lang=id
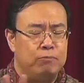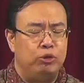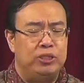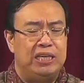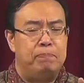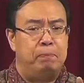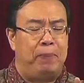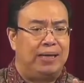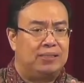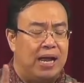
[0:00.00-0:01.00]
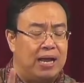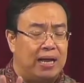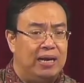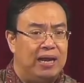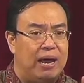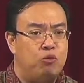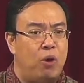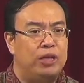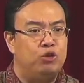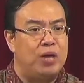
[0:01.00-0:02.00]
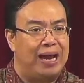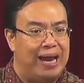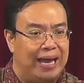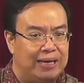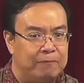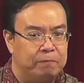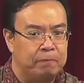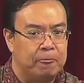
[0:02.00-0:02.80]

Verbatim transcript: mesti dipasangkan dengan wahyu yang lain.